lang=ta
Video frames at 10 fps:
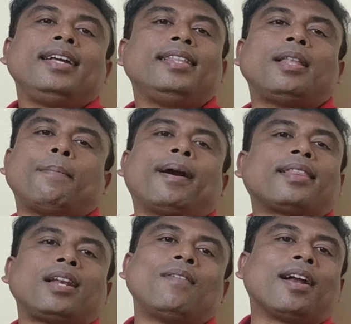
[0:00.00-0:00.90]
இந்த
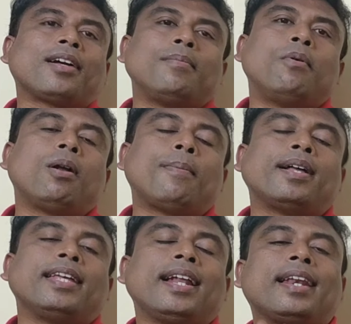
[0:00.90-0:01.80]
படத்தில் வழக்கம் போல்
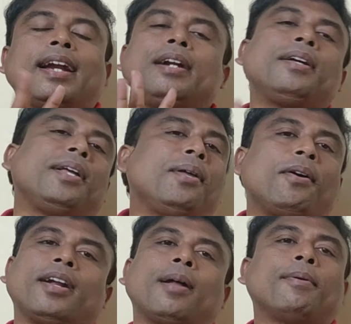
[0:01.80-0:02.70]
பார்த்தீங்கன்னா ரெண்டு
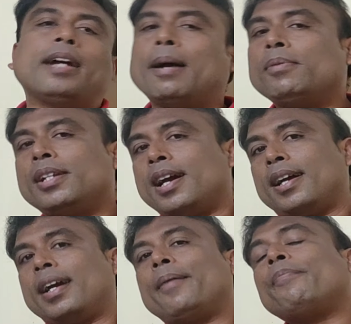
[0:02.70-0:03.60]
ஹீரோயினை நமக்கு
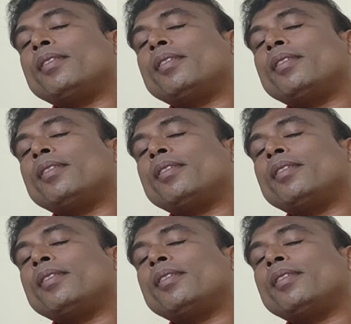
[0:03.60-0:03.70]
காமிச்சிருக்காங்க